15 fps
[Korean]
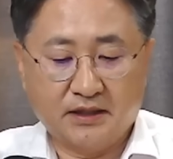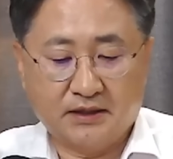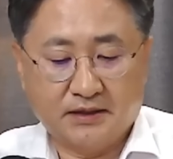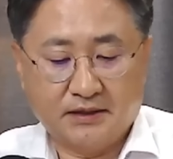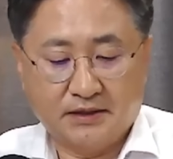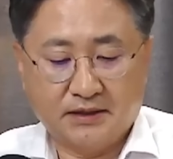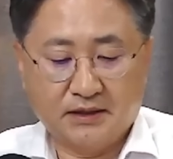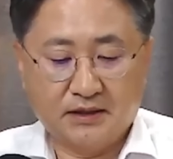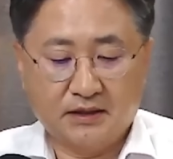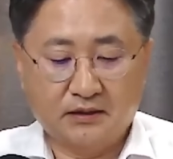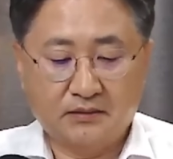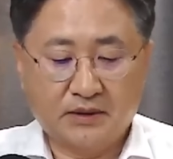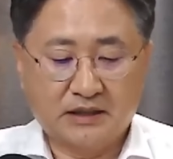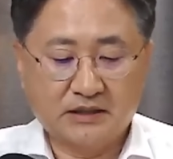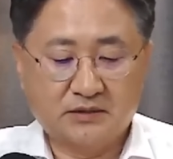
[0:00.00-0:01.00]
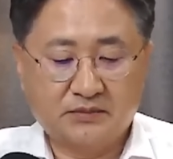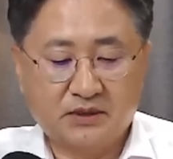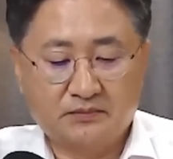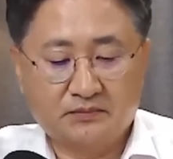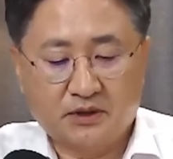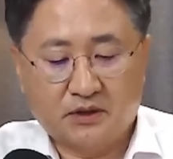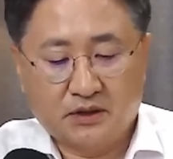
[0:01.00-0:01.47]
에,
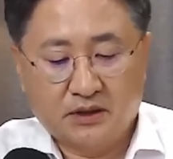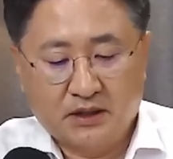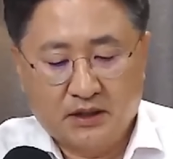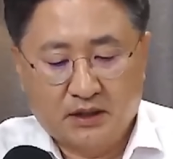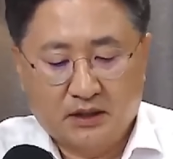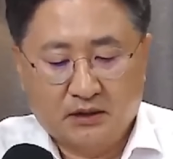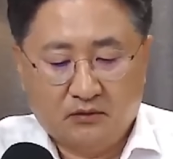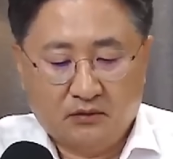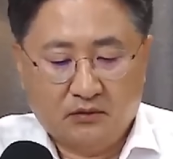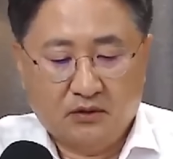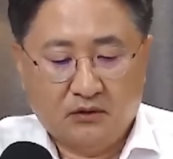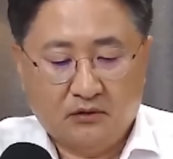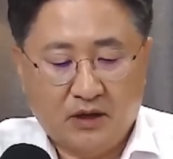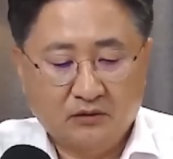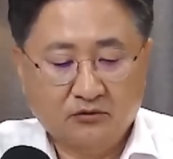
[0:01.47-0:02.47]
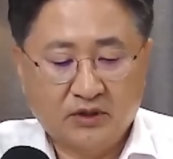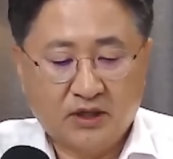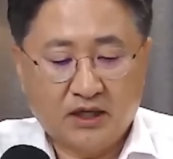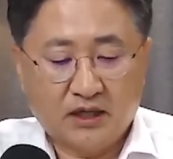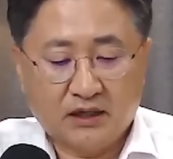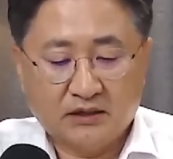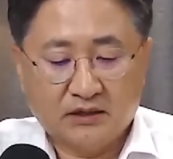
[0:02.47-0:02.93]
아시면 뭐 어,
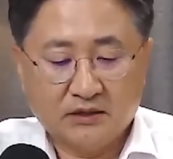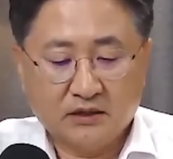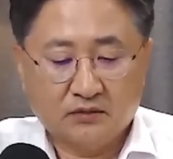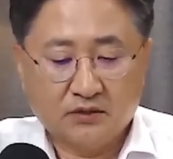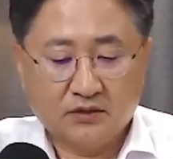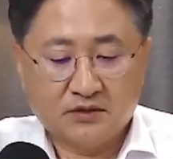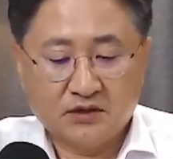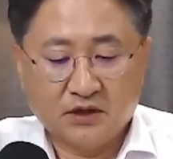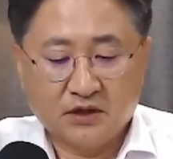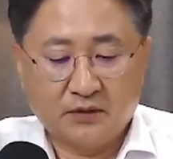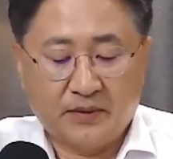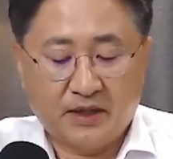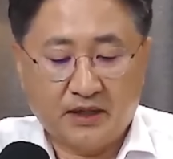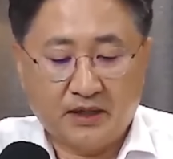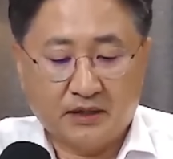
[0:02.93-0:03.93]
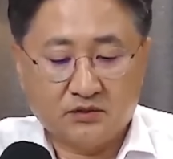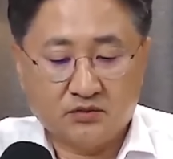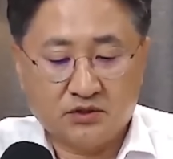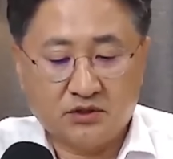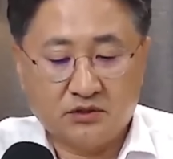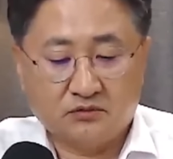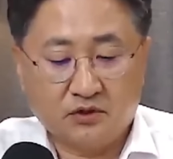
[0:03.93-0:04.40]
황운하 같은 경우는 철험의
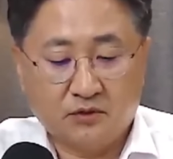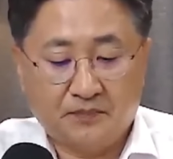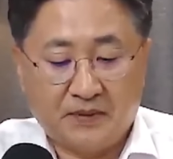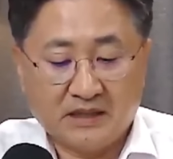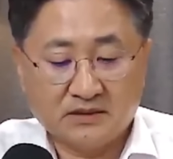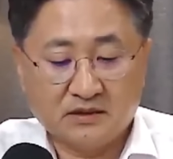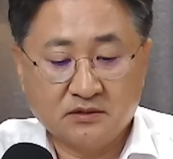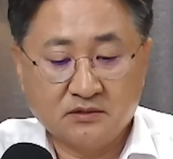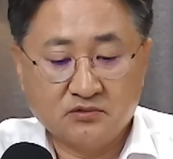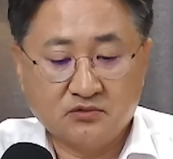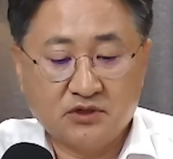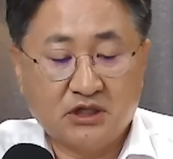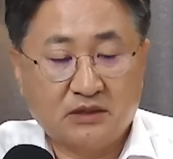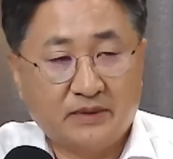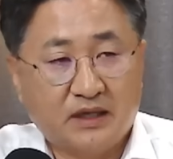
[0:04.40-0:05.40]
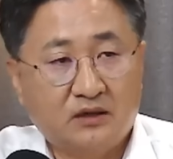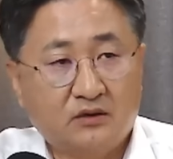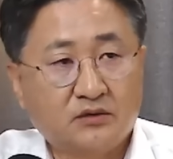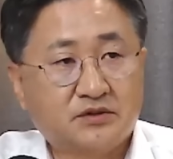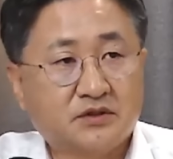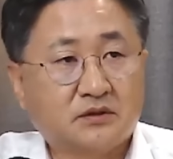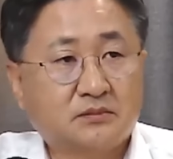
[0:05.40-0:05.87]
출신이고요.
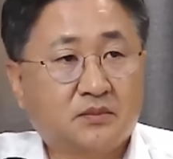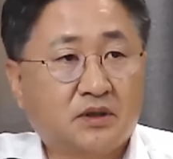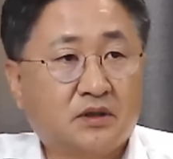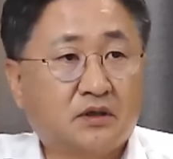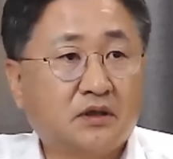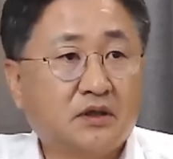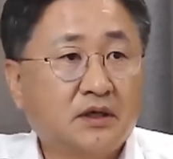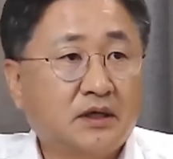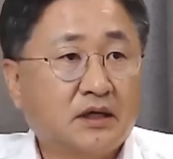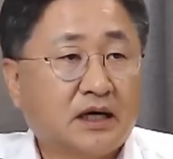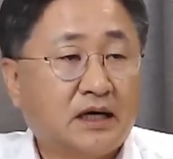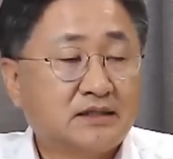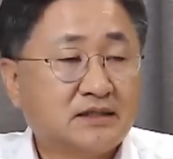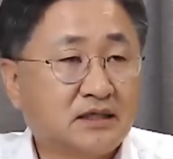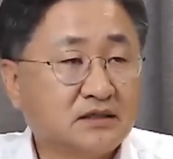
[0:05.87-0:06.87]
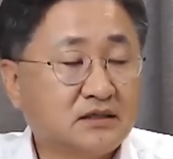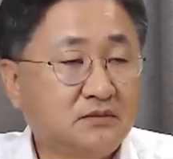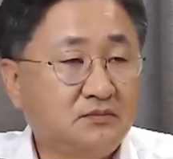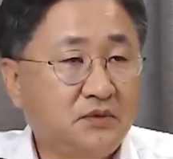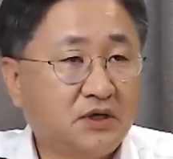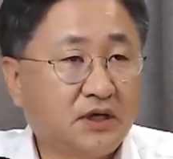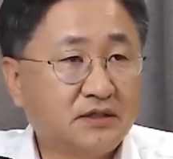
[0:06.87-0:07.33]
박성준이야말로 지금 뭐 가장
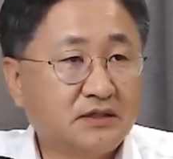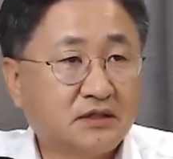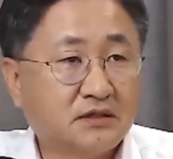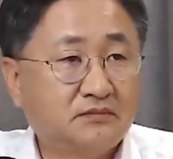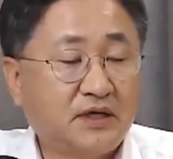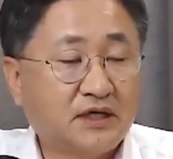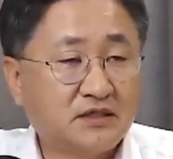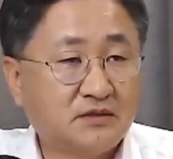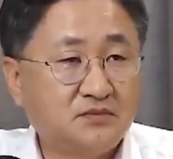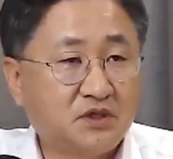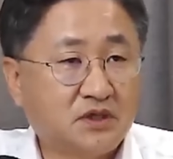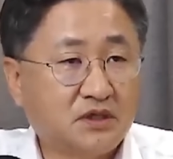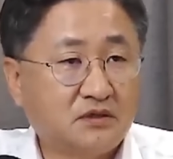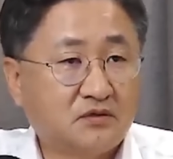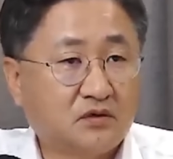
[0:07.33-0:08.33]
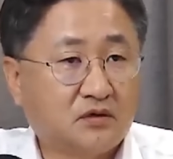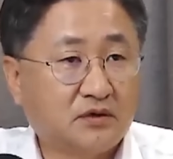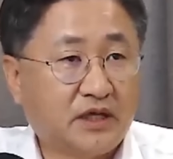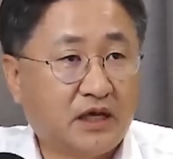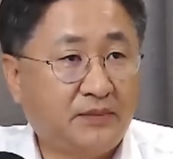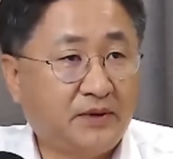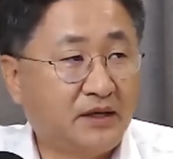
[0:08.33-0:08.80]
친명의 지금 핵심적인 또
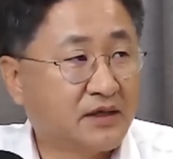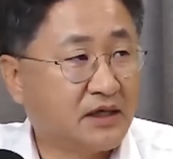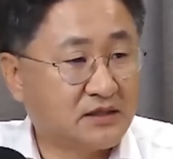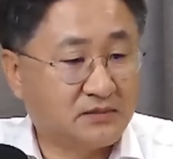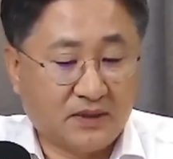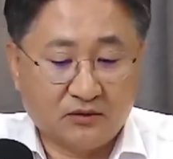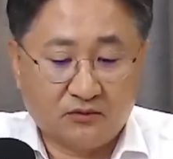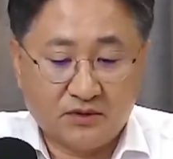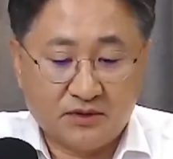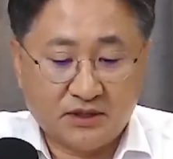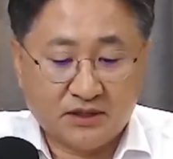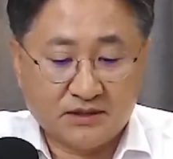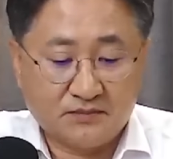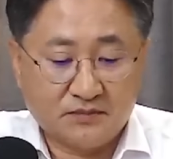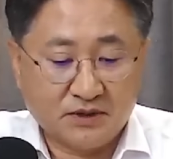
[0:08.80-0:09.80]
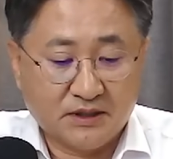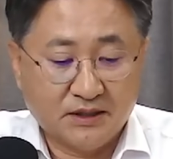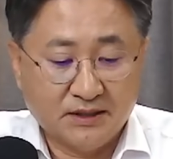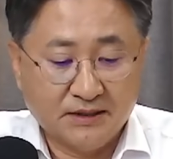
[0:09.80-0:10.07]
대변인까지 맡고 있지 않습니까?